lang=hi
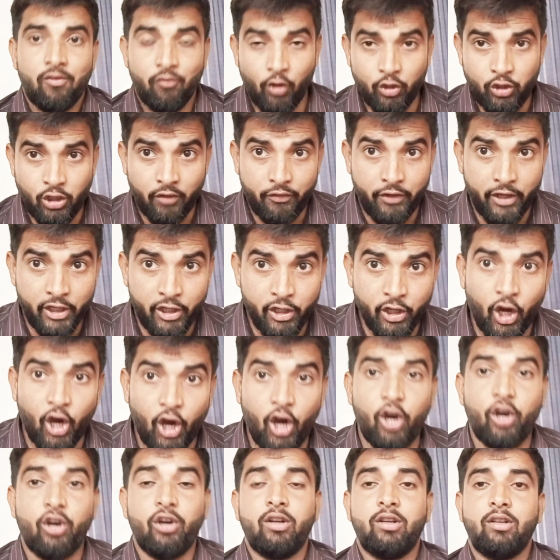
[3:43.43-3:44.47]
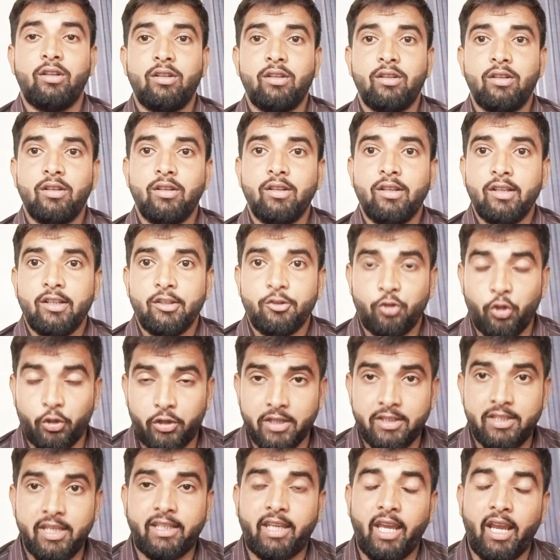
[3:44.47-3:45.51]
वो जो वीडियो जो
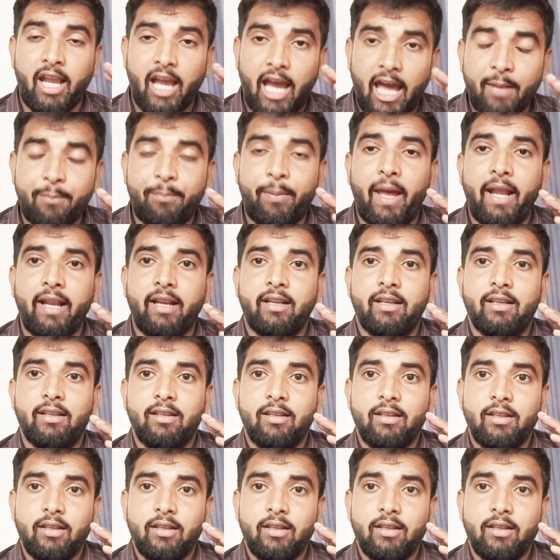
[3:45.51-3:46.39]
किसी के घर पर